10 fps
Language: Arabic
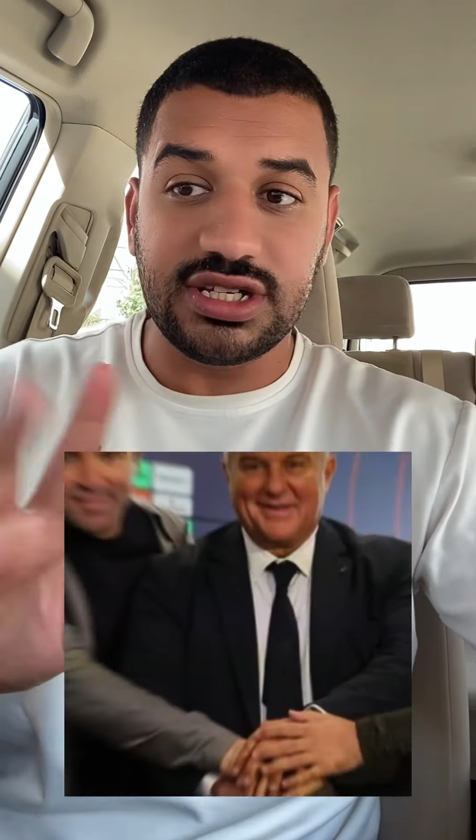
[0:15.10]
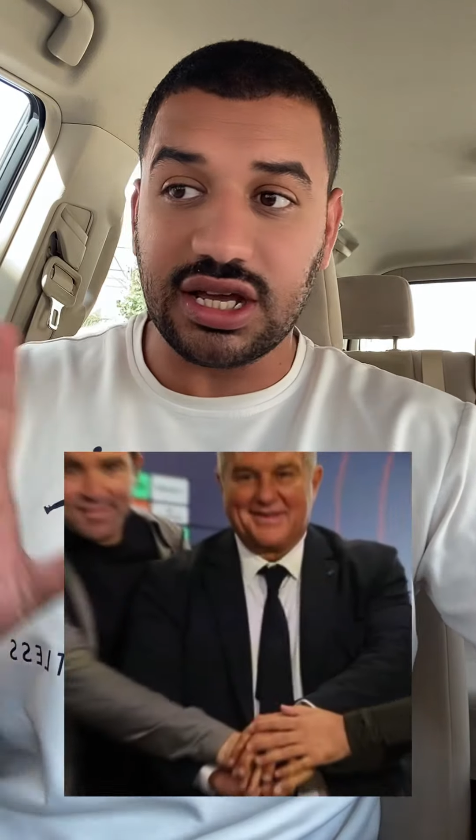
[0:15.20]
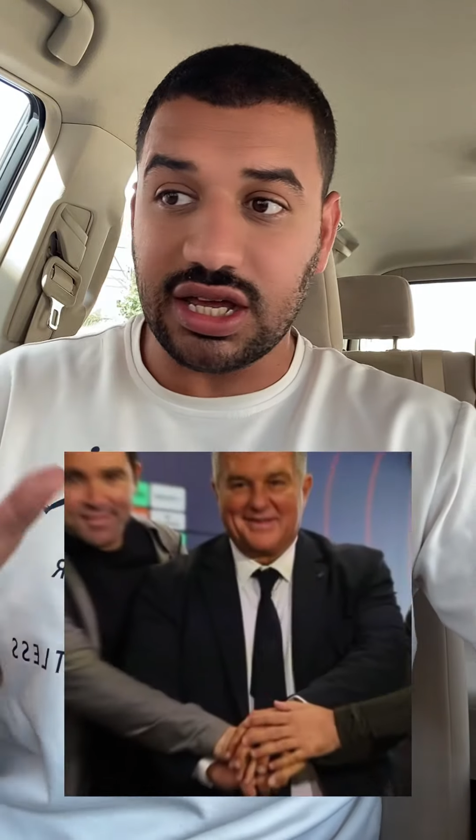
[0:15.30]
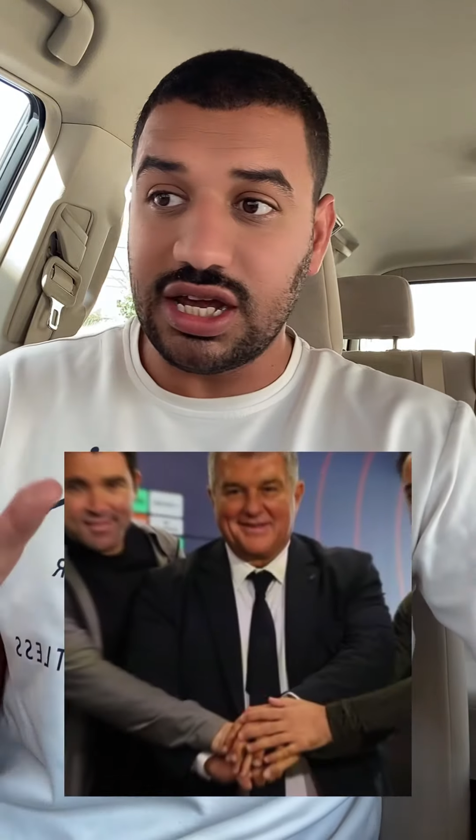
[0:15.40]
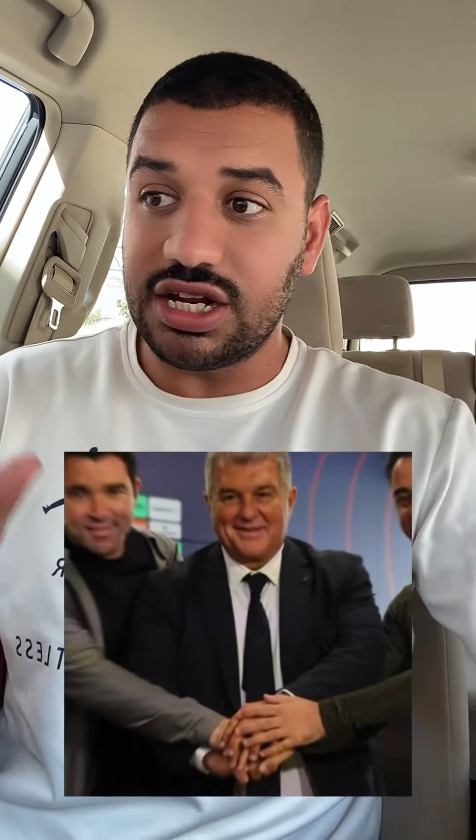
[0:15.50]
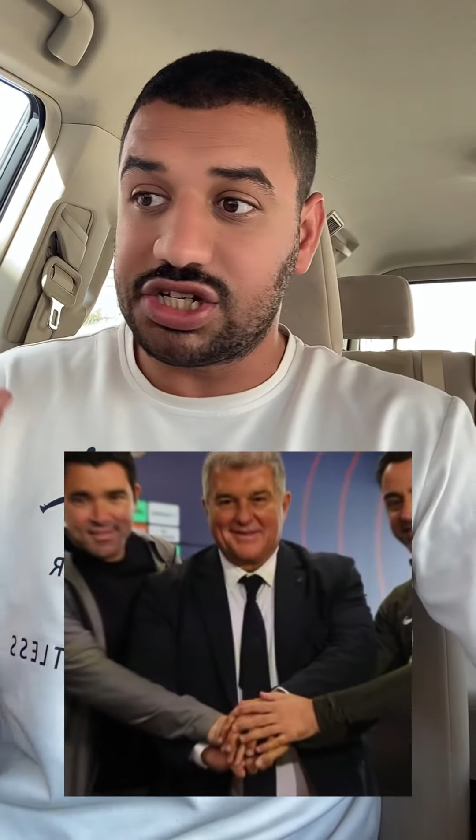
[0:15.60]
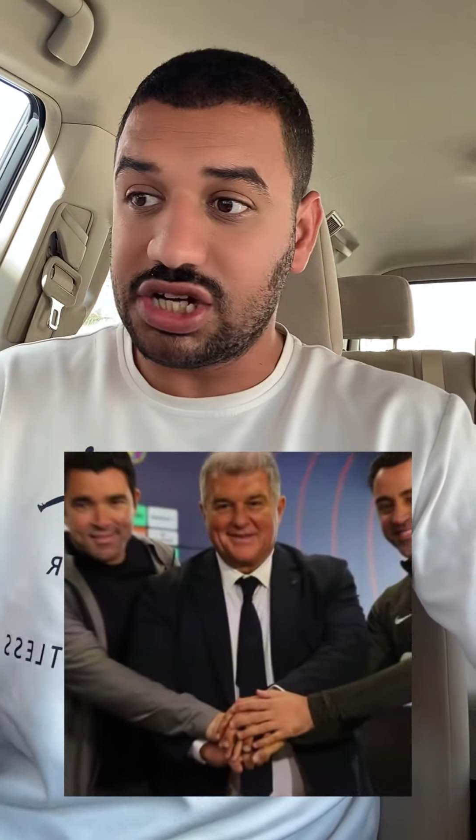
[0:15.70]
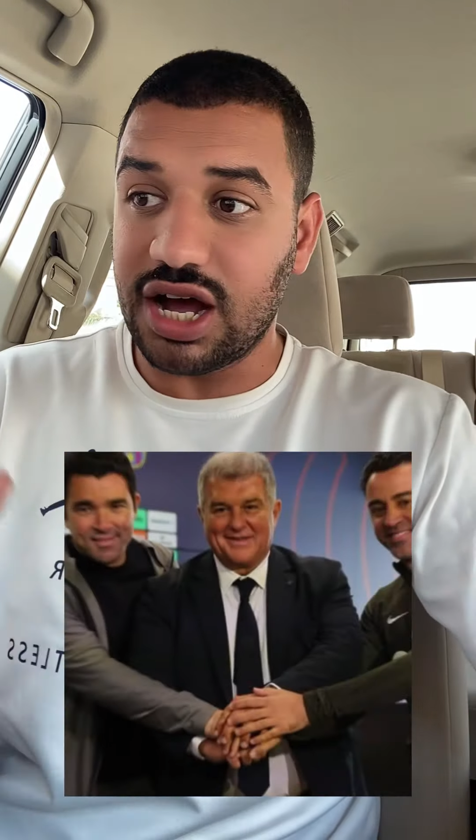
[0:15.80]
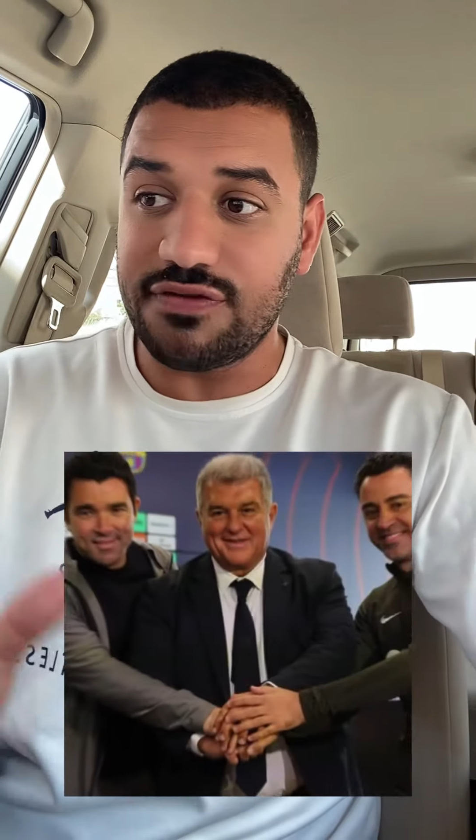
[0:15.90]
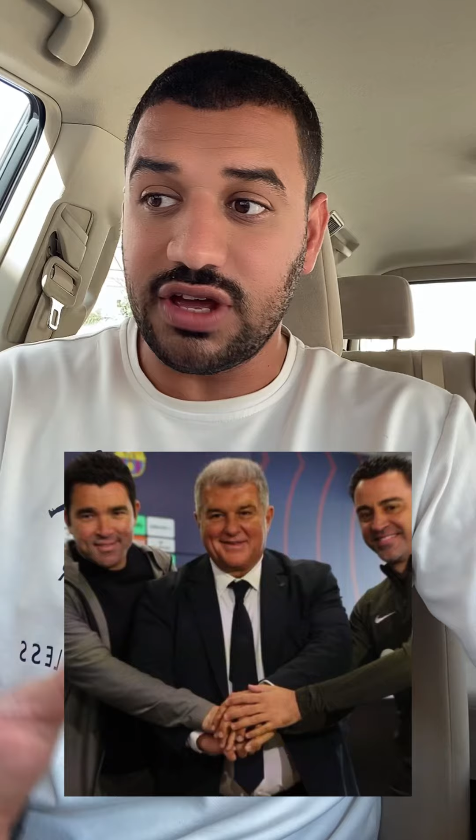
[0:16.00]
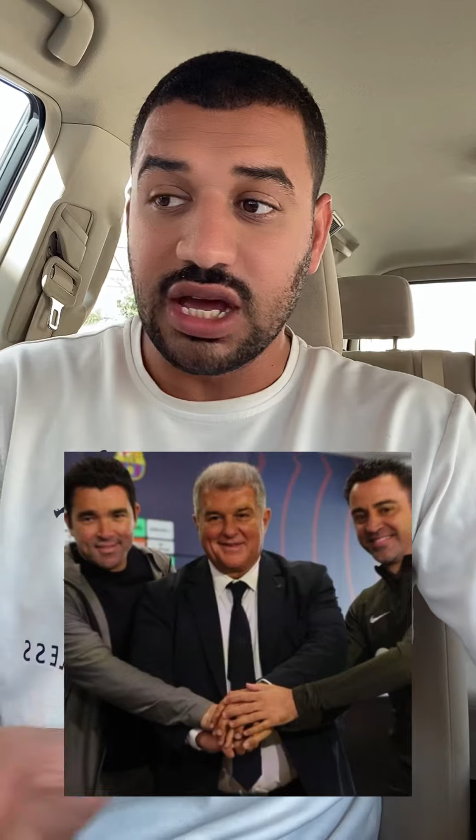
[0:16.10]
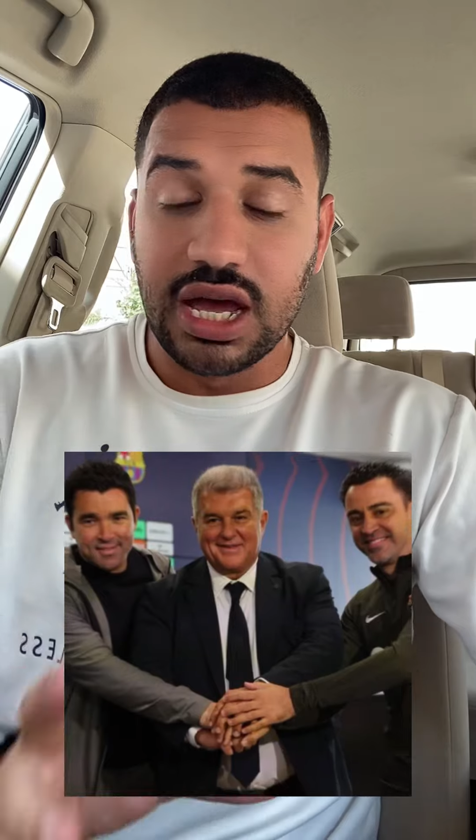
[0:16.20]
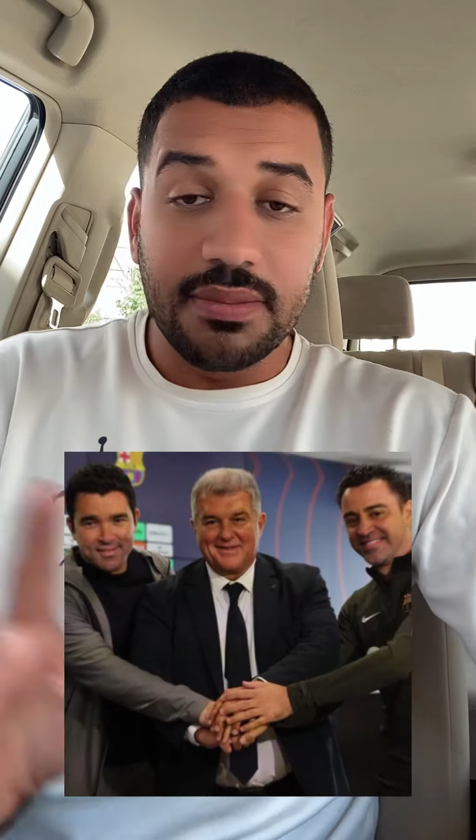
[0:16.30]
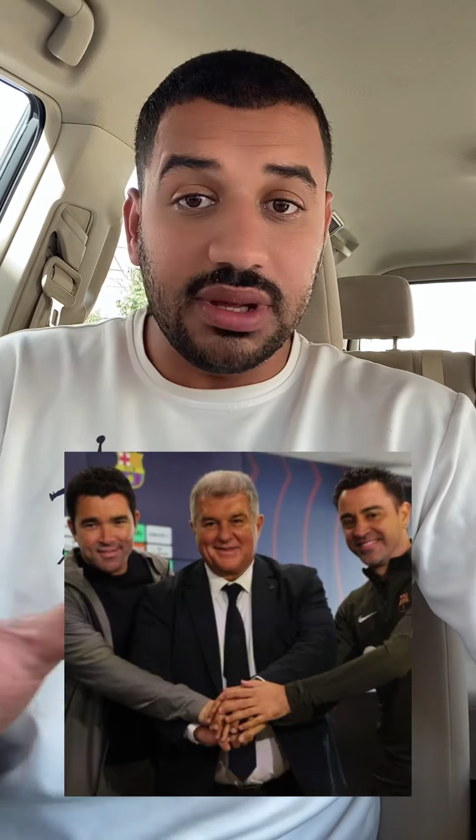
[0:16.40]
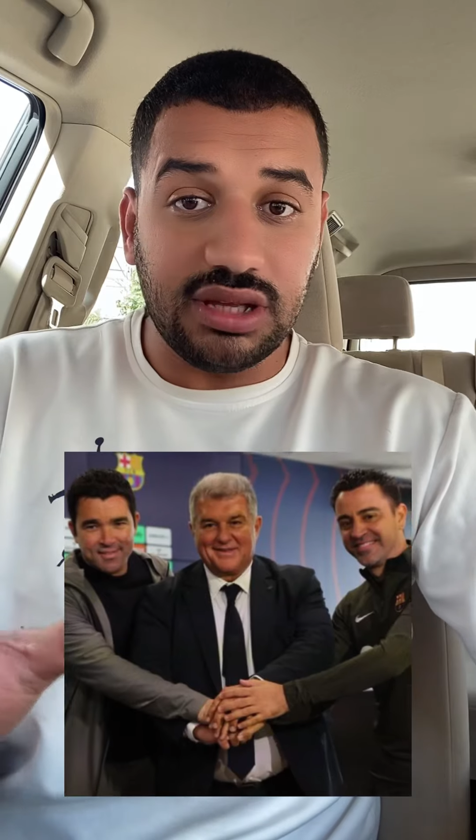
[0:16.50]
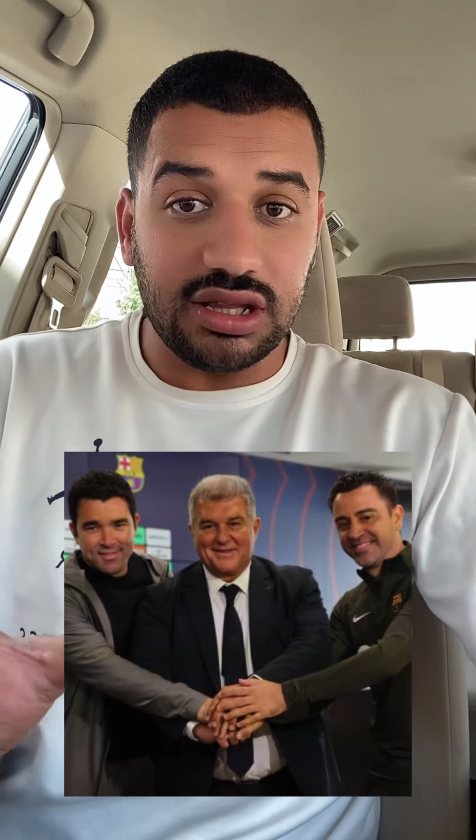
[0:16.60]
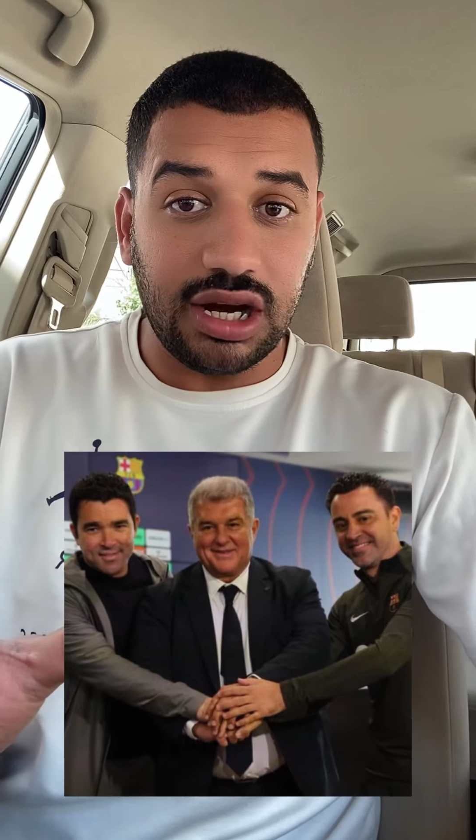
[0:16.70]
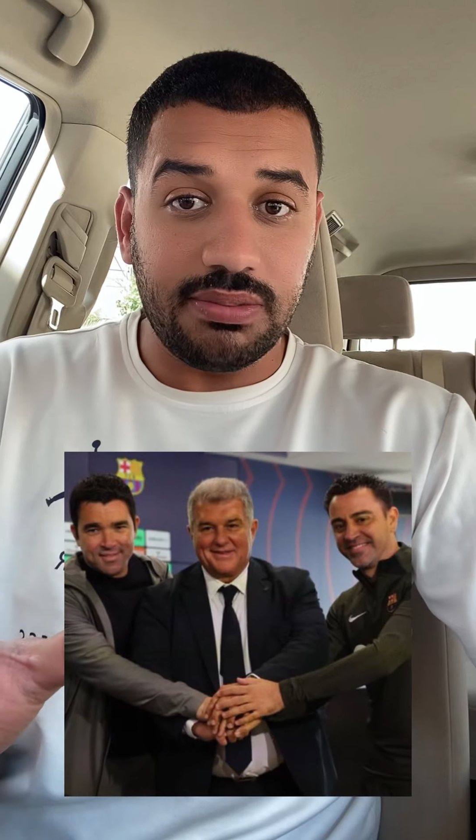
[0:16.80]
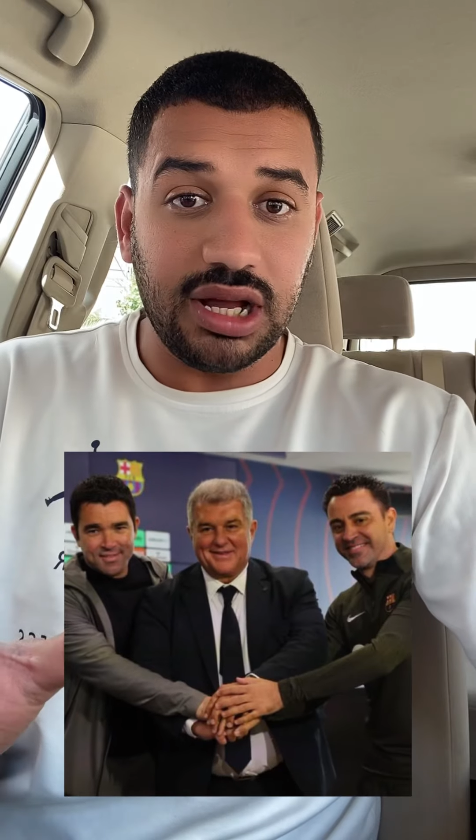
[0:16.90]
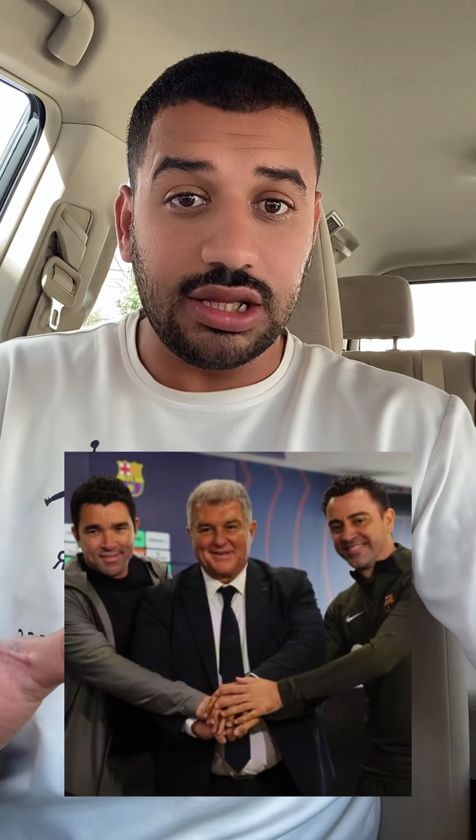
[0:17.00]
يقيل تشافي من
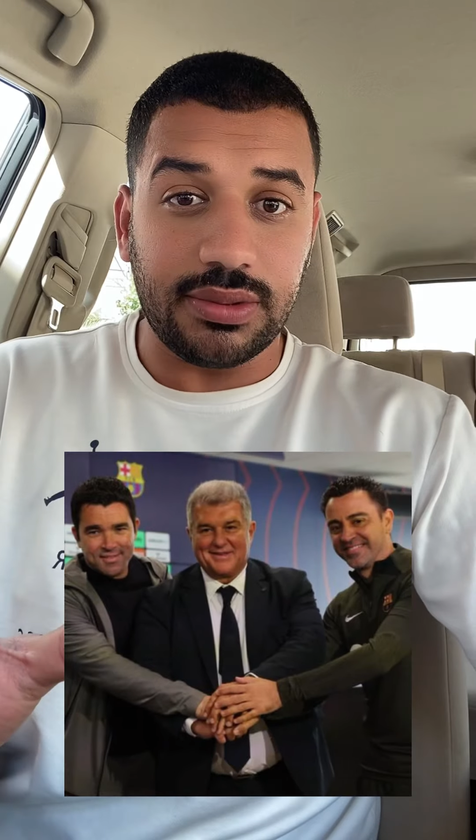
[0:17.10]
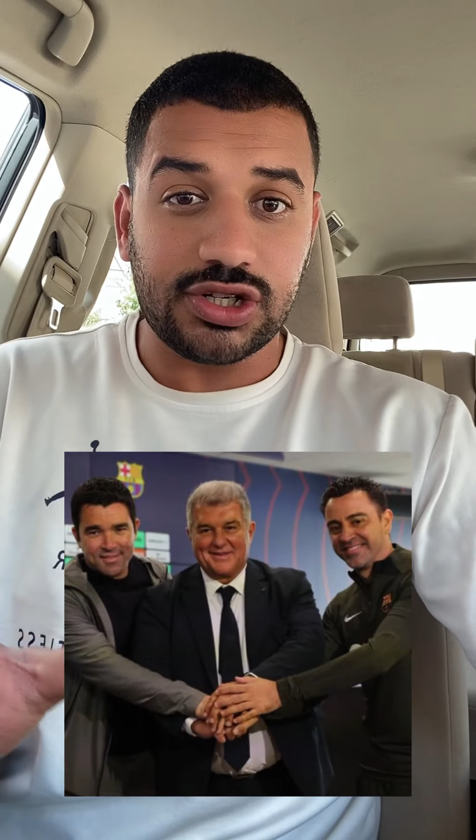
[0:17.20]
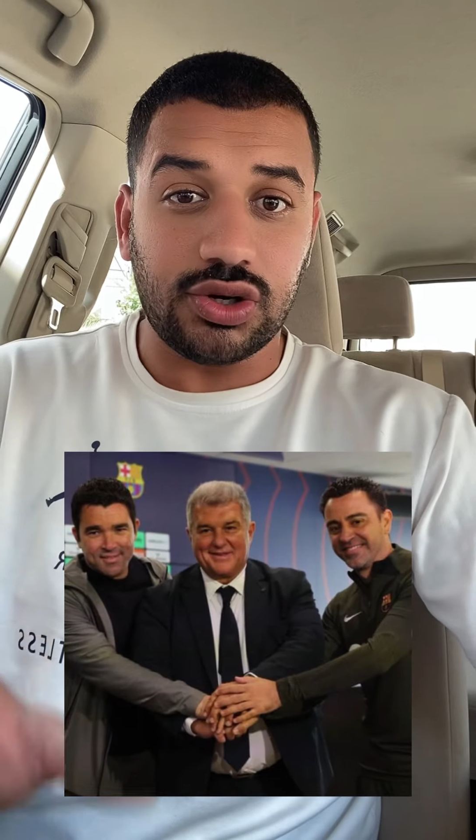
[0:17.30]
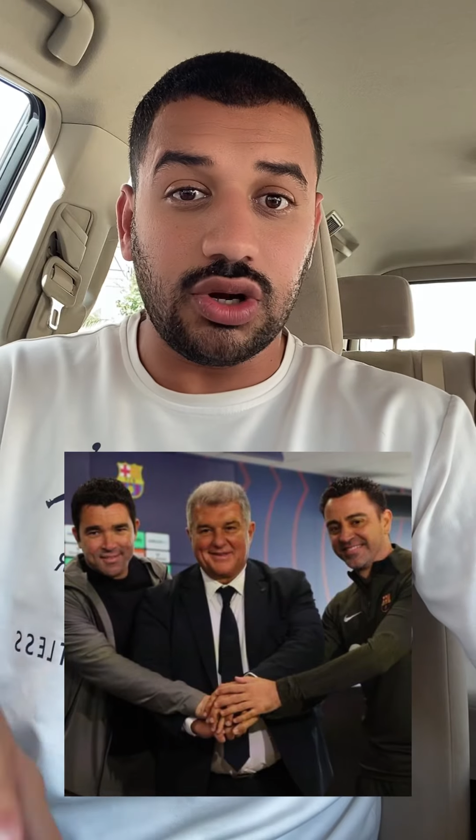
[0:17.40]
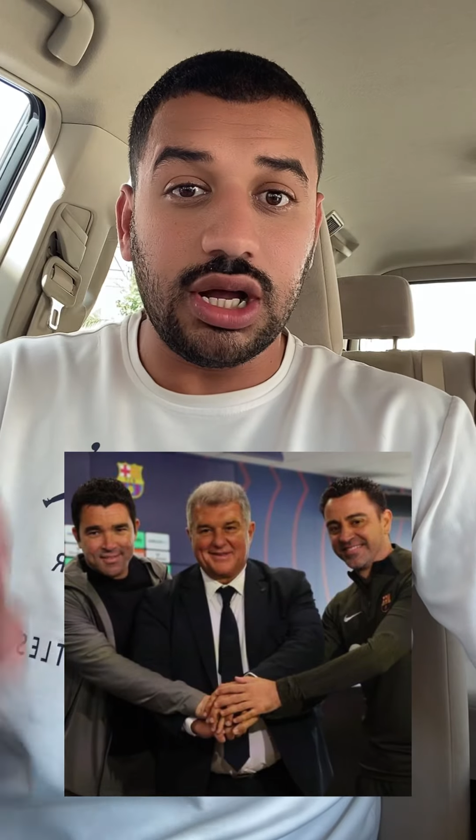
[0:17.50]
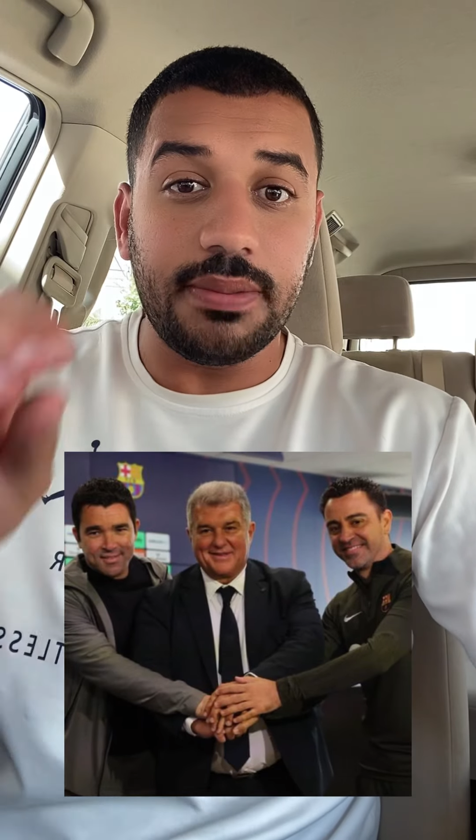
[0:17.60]
تدريب نادي برشلونه